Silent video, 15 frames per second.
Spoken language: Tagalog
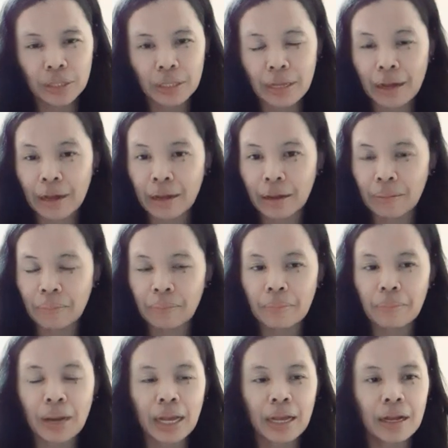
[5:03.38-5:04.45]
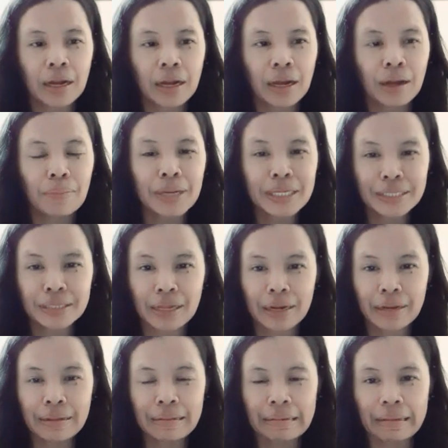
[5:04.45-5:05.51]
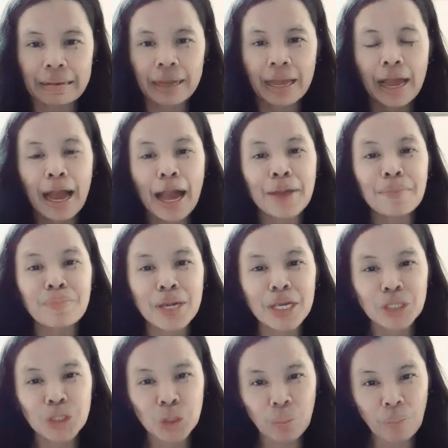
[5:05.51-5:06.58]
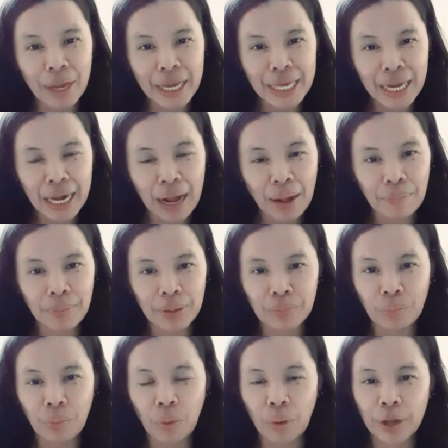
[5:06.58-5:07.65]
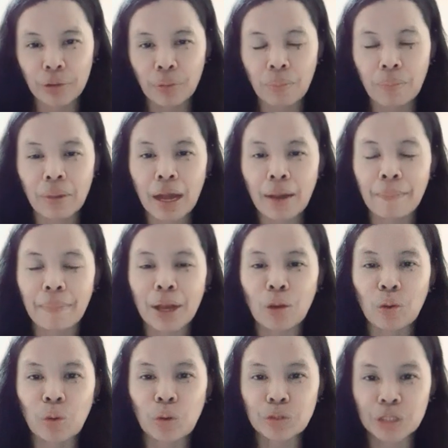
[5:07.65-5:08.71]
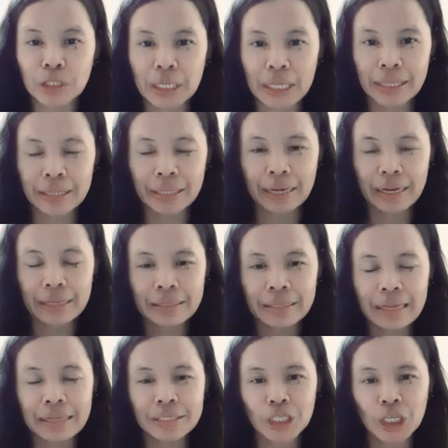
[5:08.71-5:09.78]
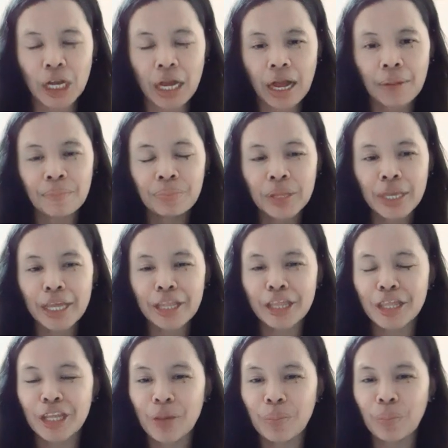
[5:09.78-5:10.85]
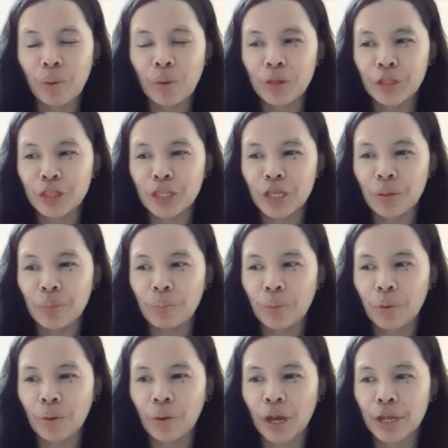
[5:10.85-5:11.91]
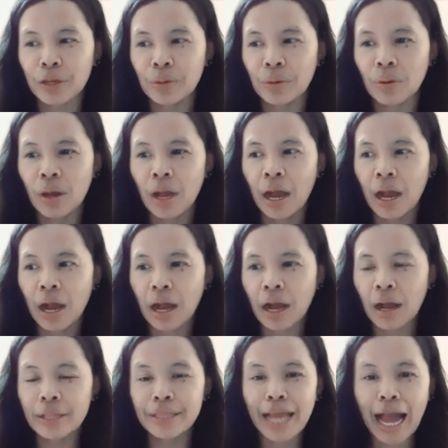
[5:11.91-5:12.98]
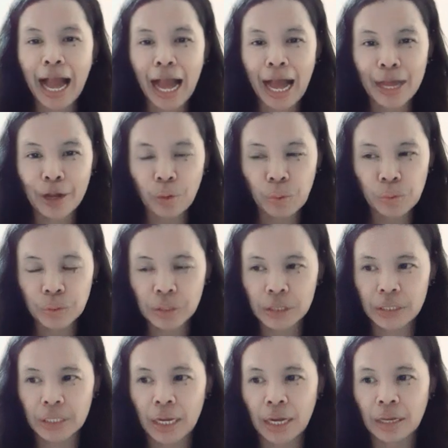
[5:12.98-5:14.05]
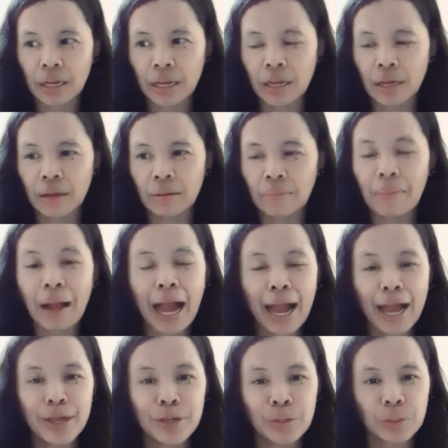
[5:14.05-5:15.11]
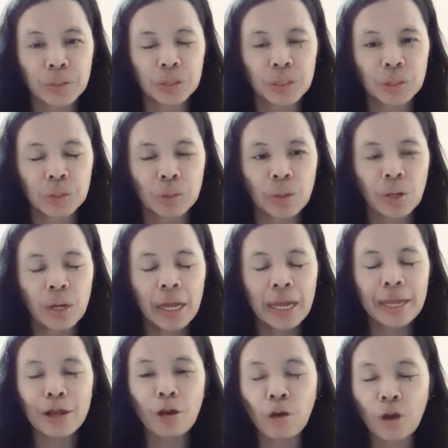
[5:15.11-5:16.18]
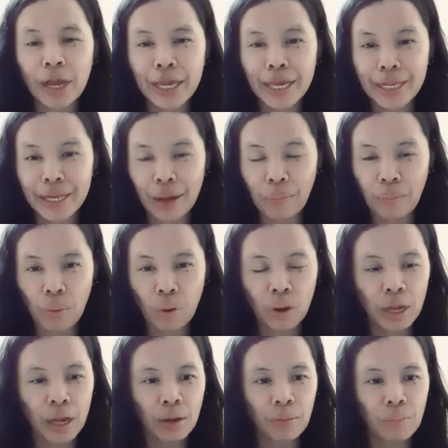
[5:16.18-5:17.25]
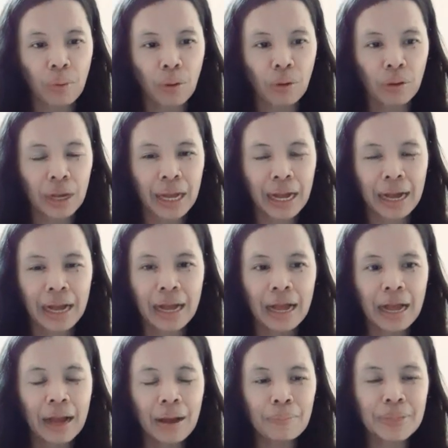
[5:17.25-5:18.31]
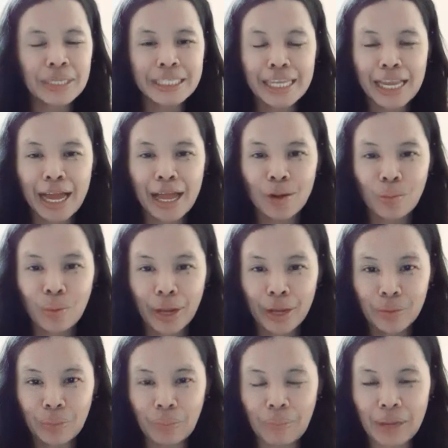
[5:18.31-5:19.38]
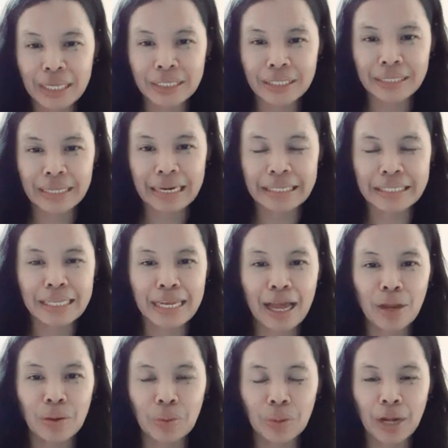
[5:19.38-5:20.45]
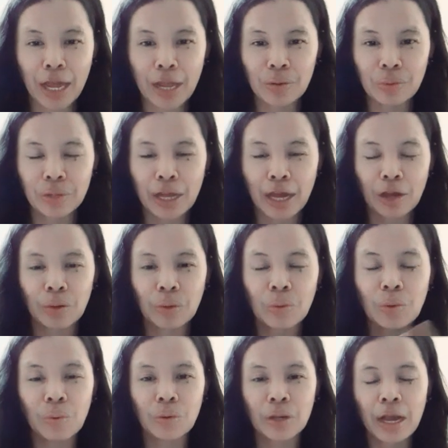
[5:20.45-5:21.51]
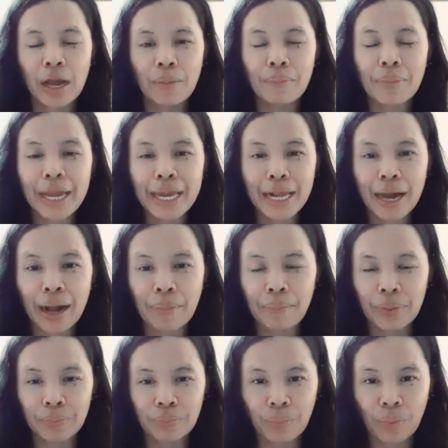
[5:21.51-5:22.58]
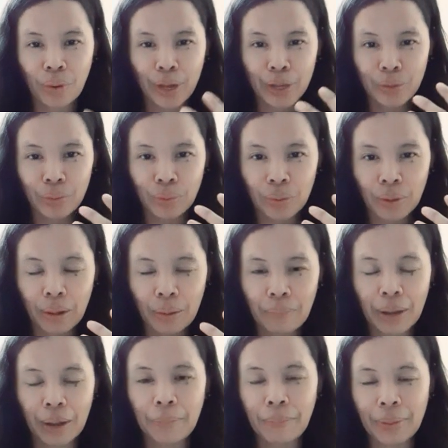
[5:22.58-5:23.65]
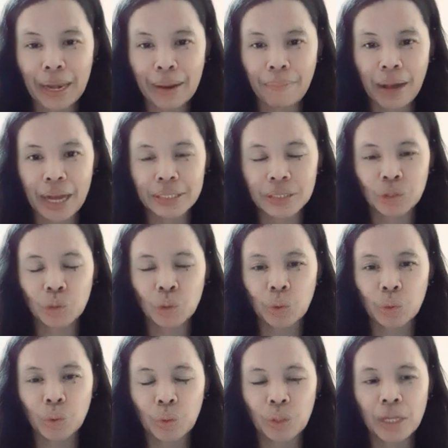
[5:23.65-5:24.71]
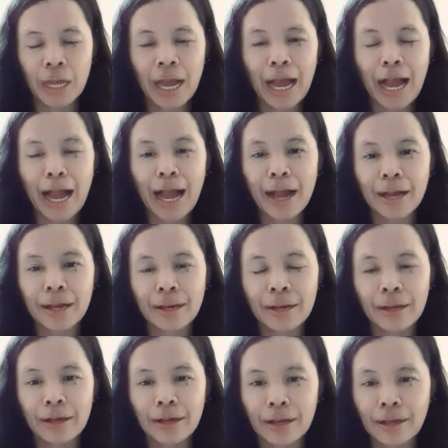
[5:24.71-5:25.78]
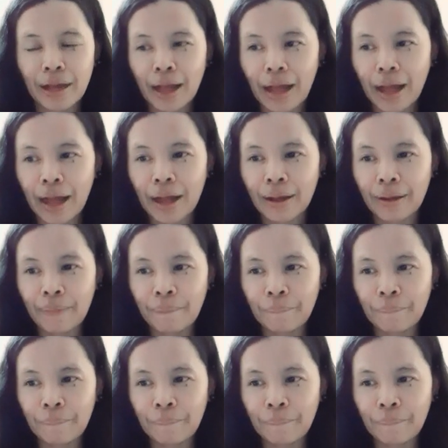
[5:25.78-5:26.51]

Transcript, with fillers: na mag, uh, magsarili, ay medyo mahirapan po kayong makapag-concentrate at saka hindi po, hindi po kayo uh, ah, na-arouse ng uh, maayos, no? O kaya ng bonggang-bongga, mas lalo kayong ma-stress, lalong-lalo na kung mahirapan po kayong uh, magpalabas. So yun, ang ang